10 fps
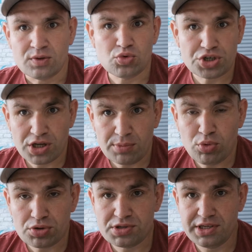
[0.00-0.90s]
Уже
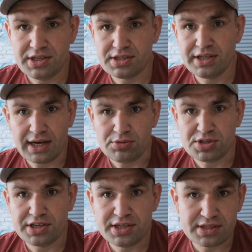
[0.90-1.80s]
работа у тебя есть, да, у
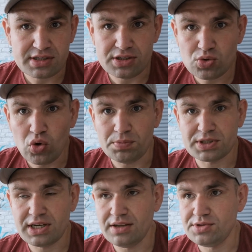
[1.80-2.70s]
тебя есть и дом,
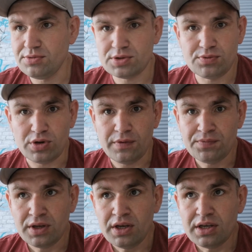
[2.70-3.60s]
скорее всего, свой.
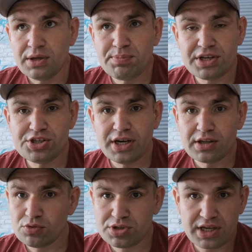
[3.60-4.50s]
И
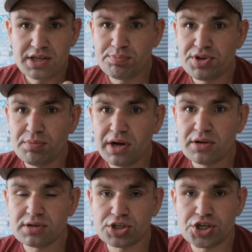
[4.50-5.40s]
приезжает, вот я не
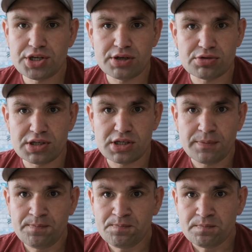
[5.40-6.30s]
понимаю отношения вот этих
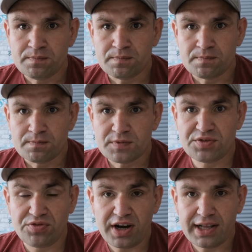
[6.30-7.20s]

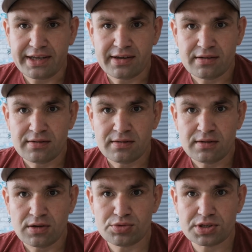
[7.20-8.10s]
тварей
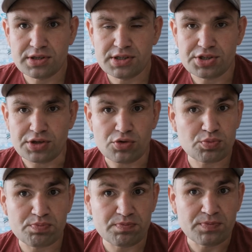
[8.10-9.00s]
русскоязычных.
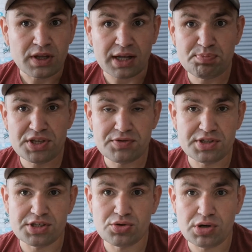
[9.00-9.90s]
Вот
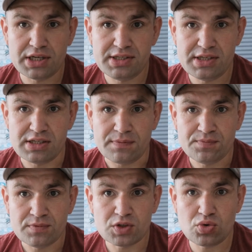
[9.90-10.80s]
отписывайтесь, кто хотите,
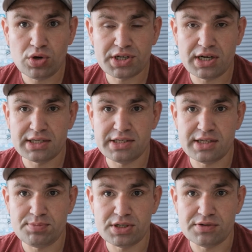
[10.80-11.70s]
сколько
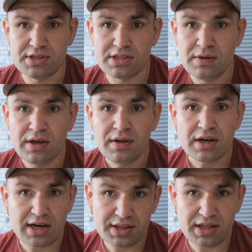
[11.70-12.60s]
хотите, отписывайтесь.
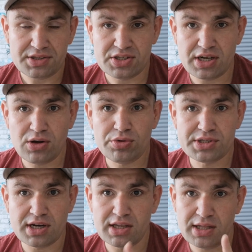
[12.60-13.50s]
Канал не
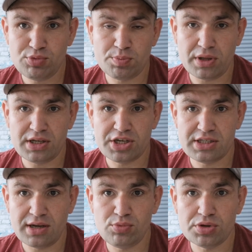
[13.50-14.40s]
закроется, канал будет
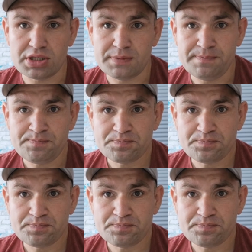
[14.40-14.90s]
продолжать работать.